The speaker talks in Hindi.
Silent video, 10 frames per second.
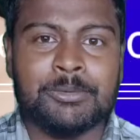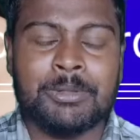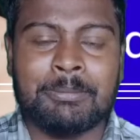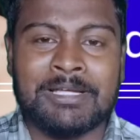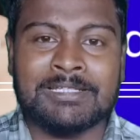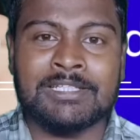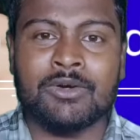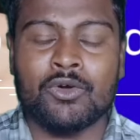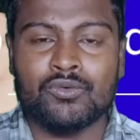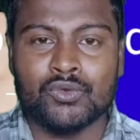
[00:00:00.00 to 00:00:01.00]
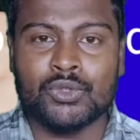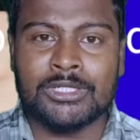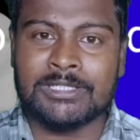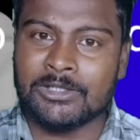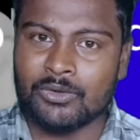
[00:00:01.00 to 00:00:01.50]
वीडियो बना पाएंगे और फोटो
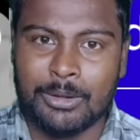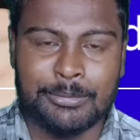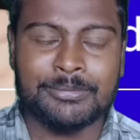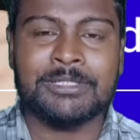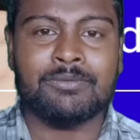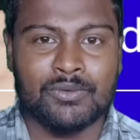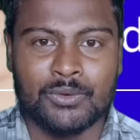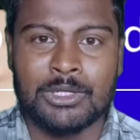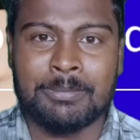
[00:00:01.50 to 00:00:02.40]
लेते हैं तो काफी बढ़िया फोटो